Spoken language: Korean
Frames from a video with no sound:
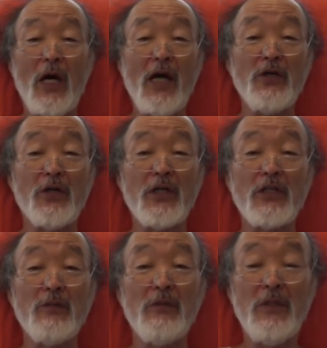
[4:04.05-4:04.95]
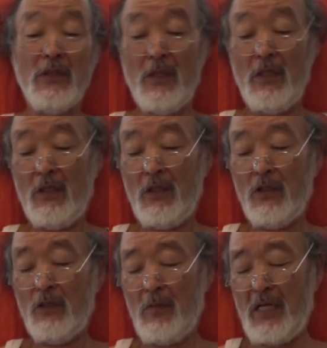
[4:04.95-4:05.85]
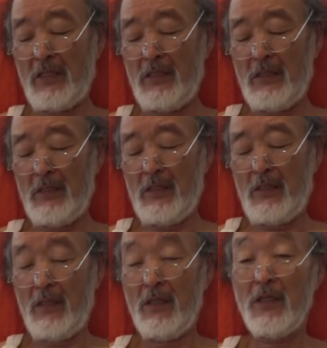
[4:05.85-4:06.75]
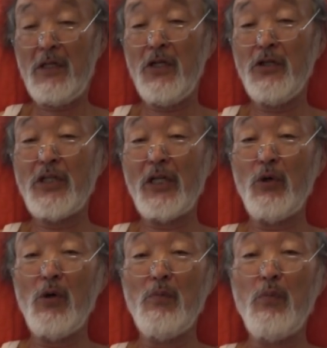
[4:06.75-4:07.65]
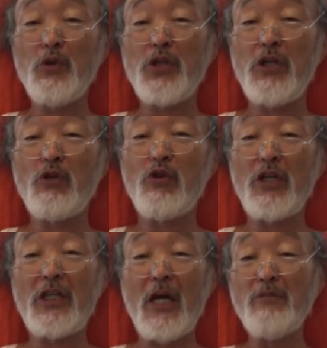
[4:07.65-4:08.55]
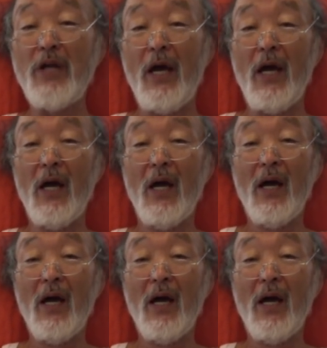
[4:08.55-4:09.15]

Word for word: 간이 이렇게 있으면 능막이 이런 작용을 못 시켜주기 때문에